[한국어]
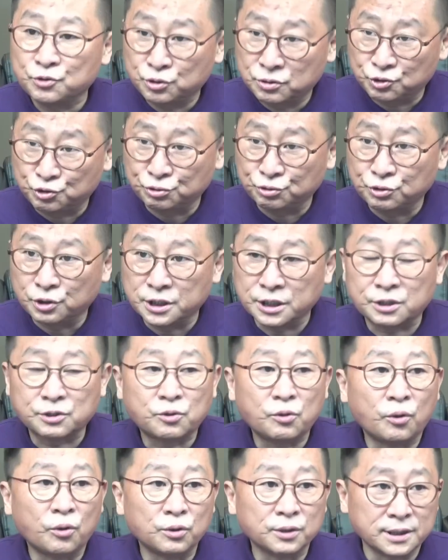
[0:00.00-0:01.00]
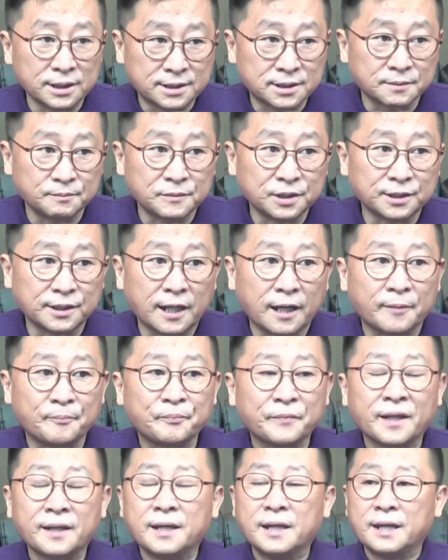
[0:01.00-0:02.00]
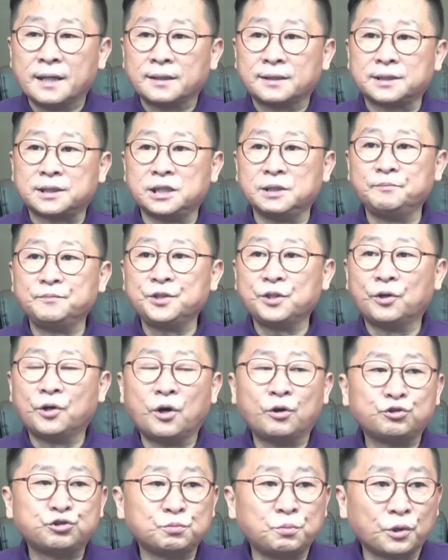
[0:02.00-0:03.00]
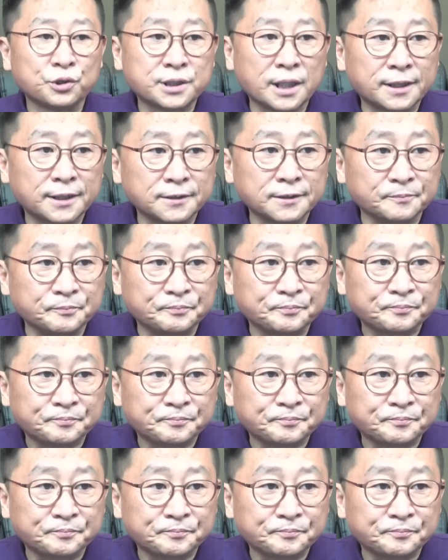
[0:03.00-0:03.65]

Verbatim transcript: 줄을 잇고 있습니다. 김영호 후보자는